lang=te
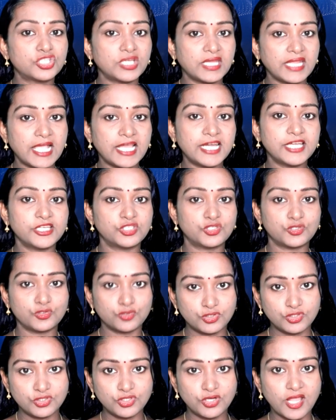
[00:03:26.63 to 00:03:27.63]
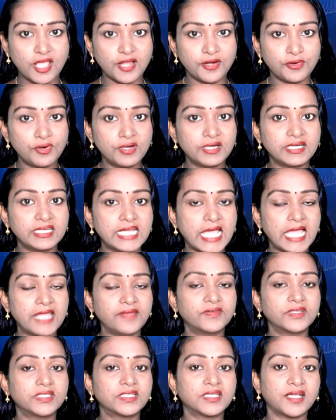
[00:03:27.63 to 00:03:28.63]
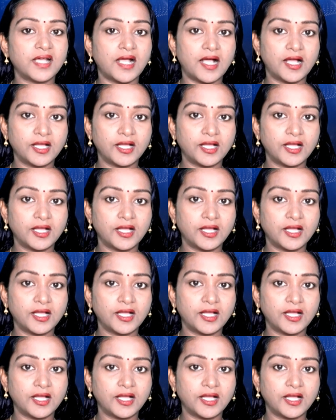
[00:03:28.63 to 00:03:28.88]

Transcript: చూస్తున్నారో డైవర్ట్ కాకుండా